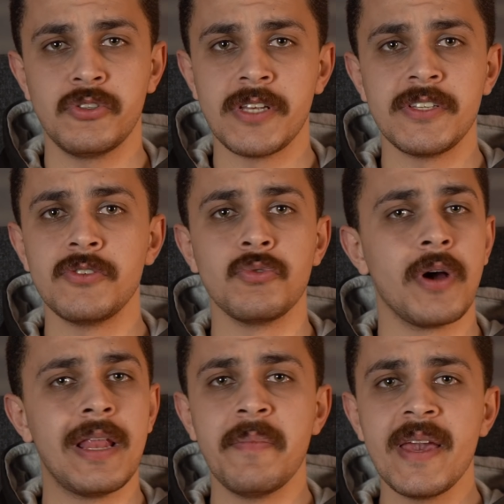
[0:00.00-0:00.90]
بص يا
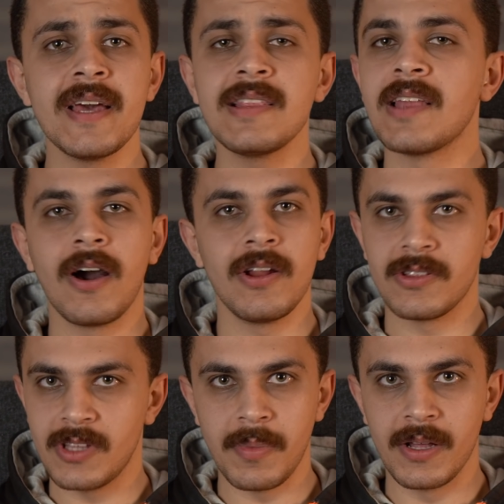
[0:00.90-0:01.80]
زيزو علميا ده
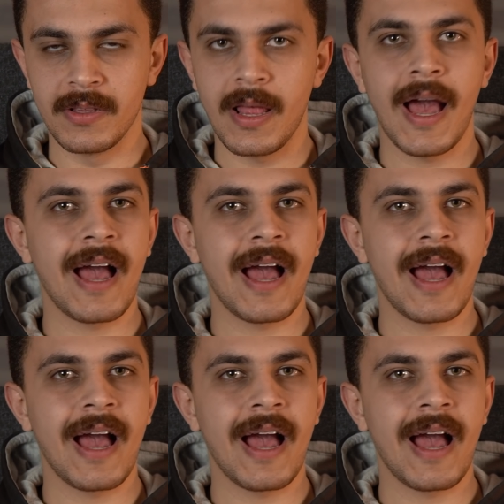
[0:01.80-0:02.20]
غلط طبعا